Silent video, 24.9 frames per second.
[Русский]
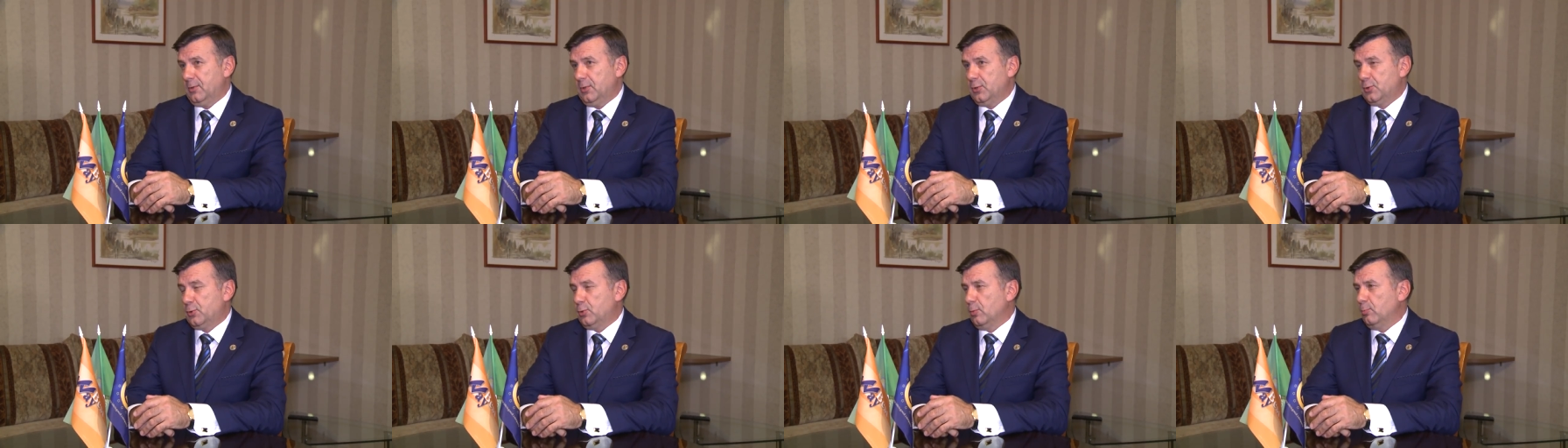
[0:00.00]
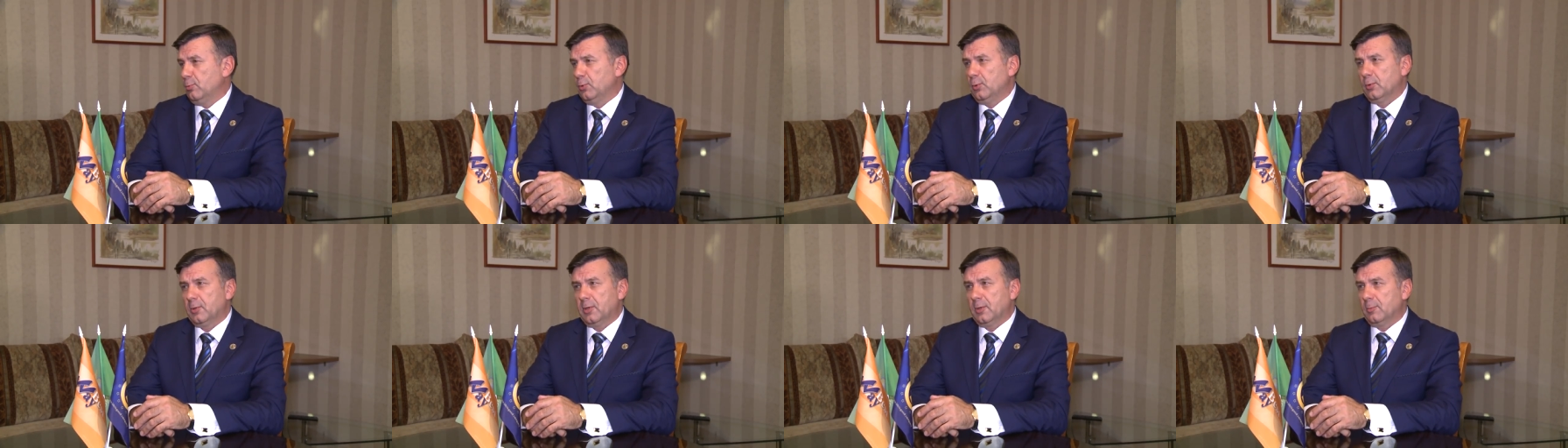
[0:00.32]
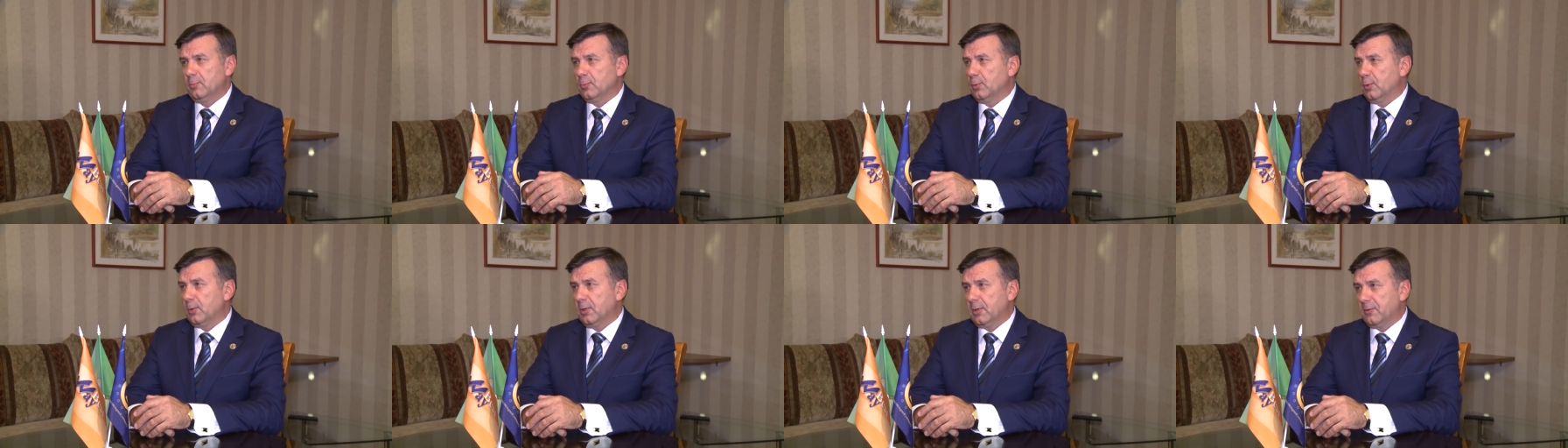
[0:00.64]
еще
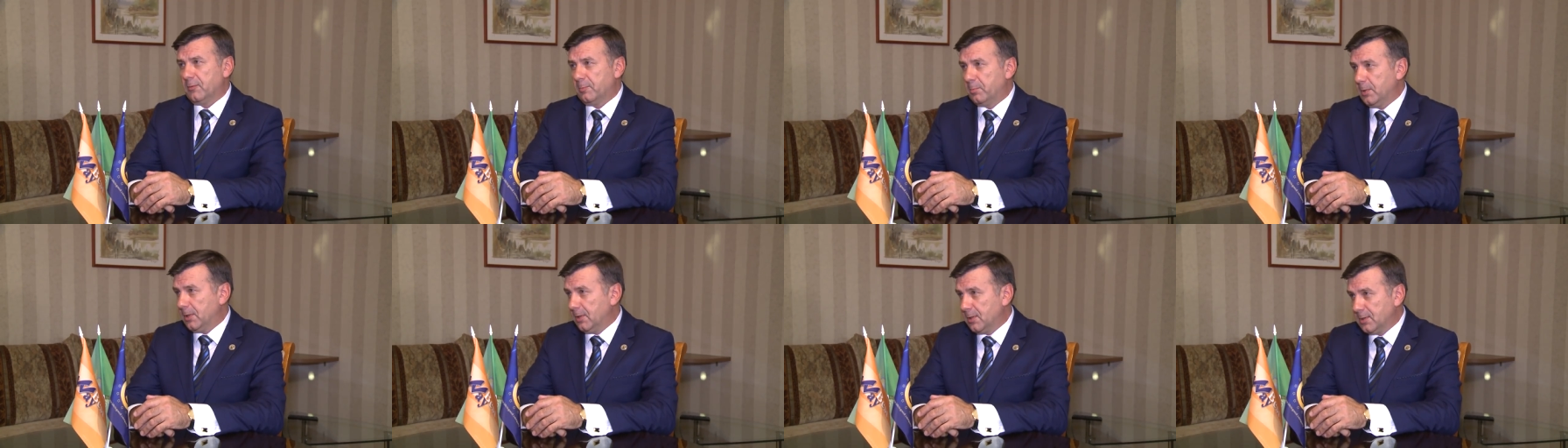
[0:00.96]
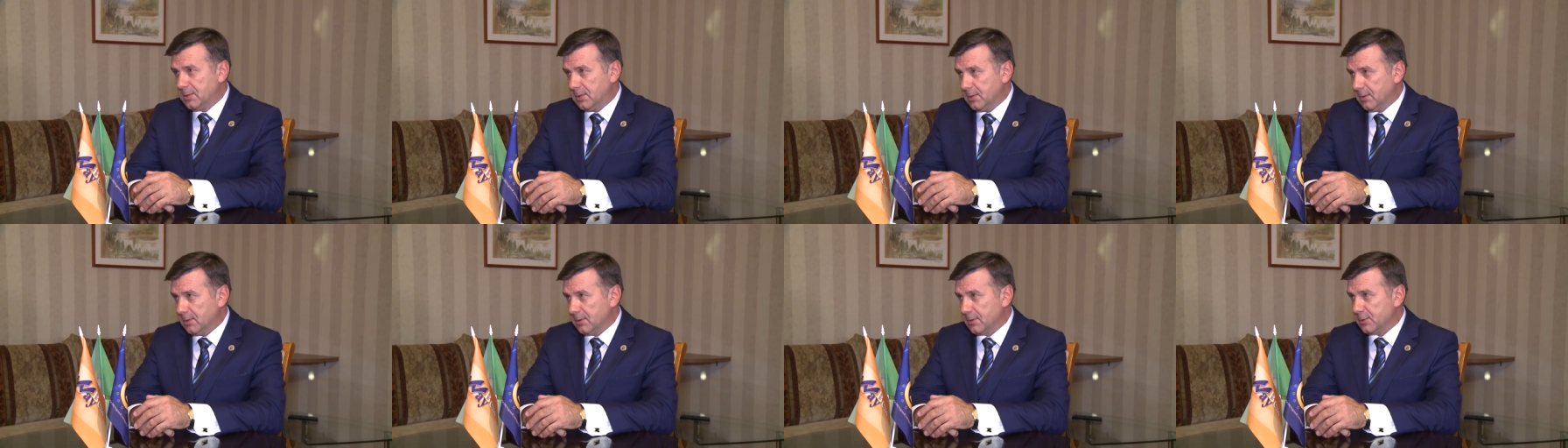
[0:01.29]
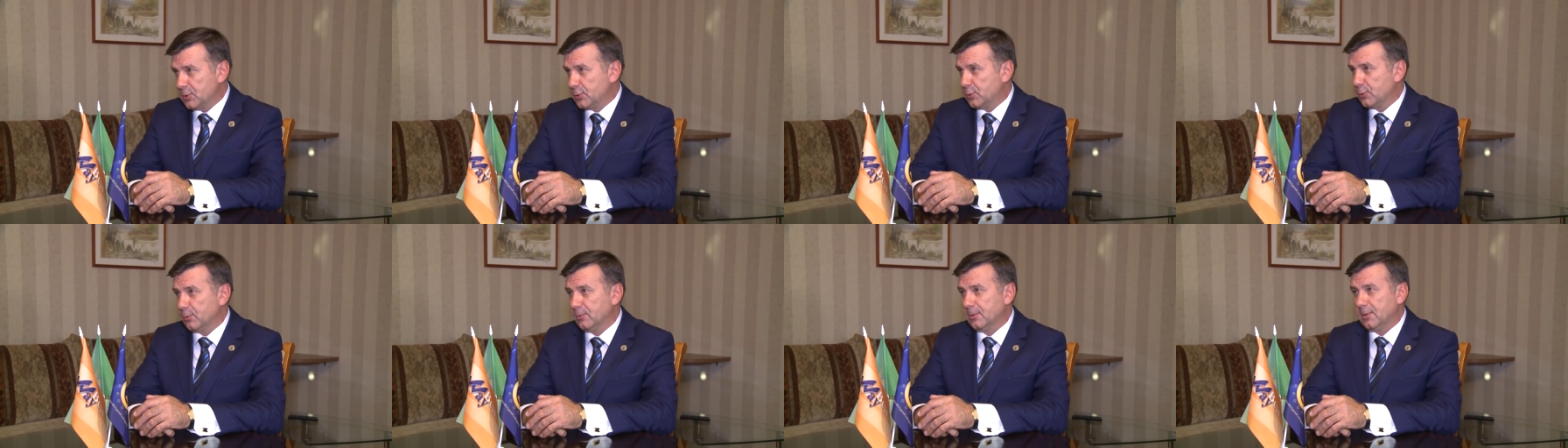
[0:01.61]
многое-многое впереди,
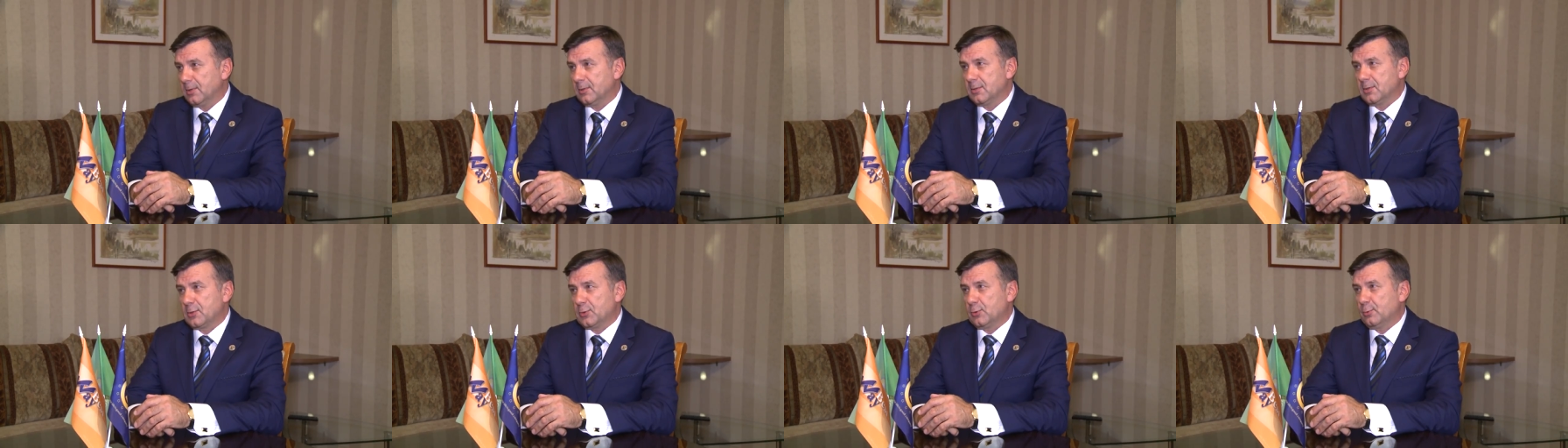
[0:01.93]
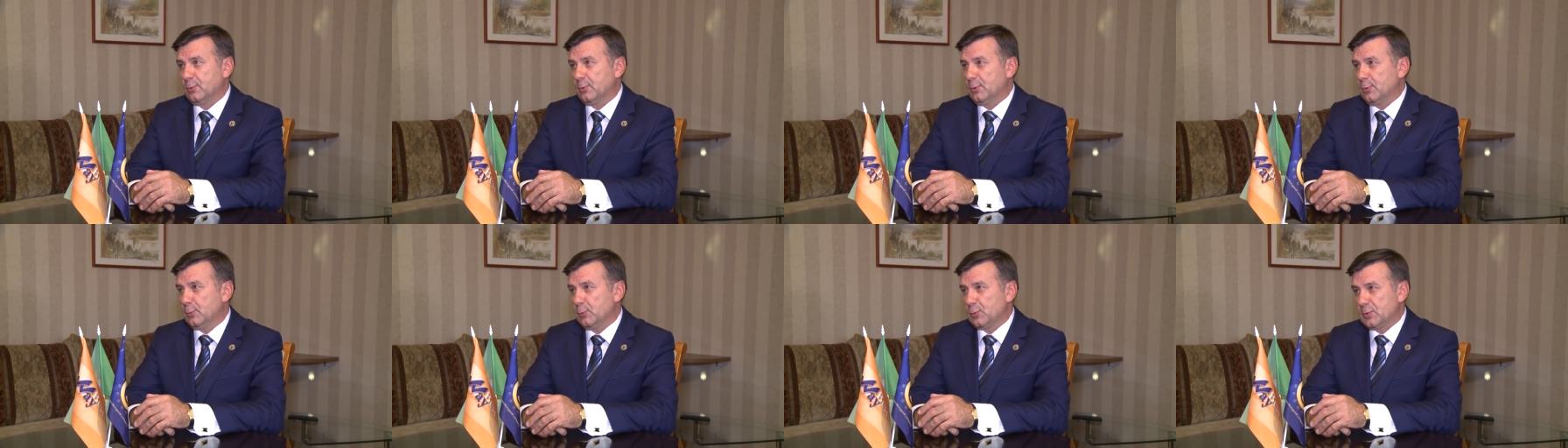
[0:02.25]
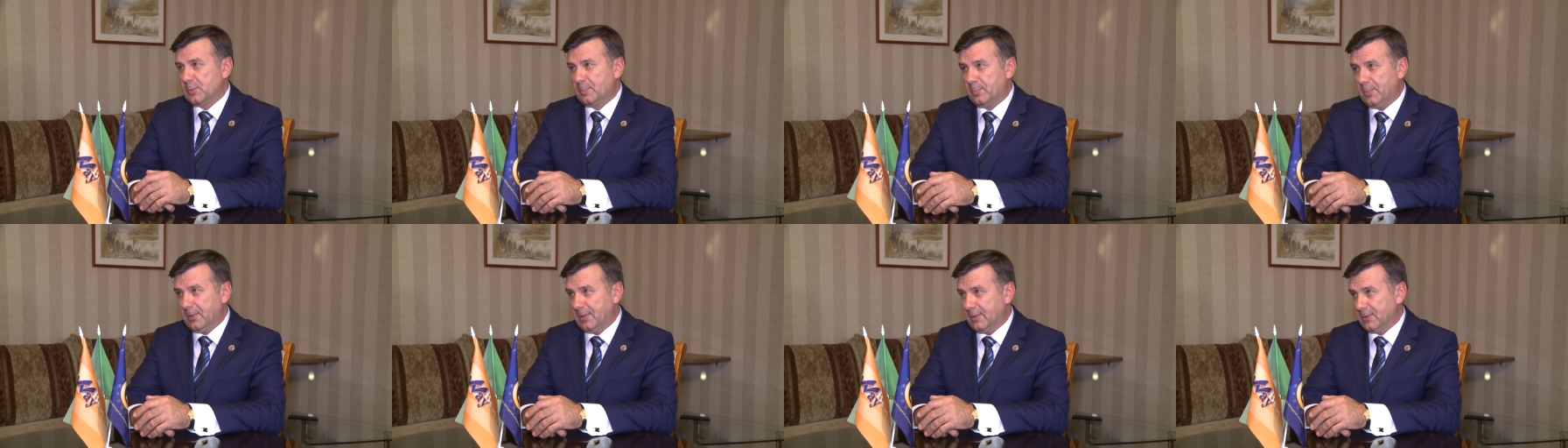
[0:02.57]
еще надо что-то
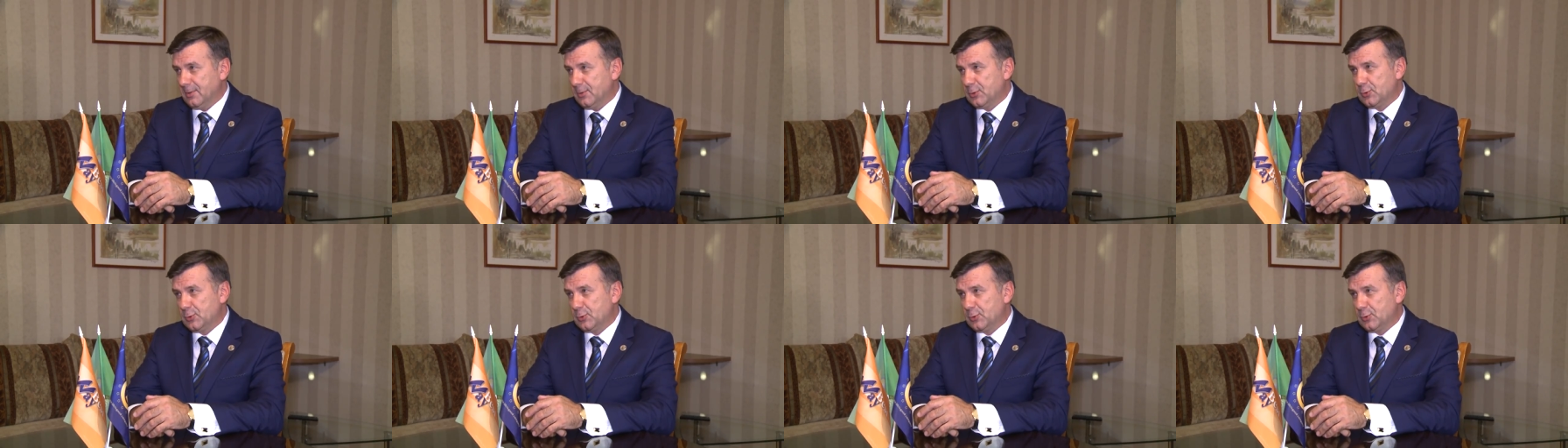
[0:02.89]
успеть,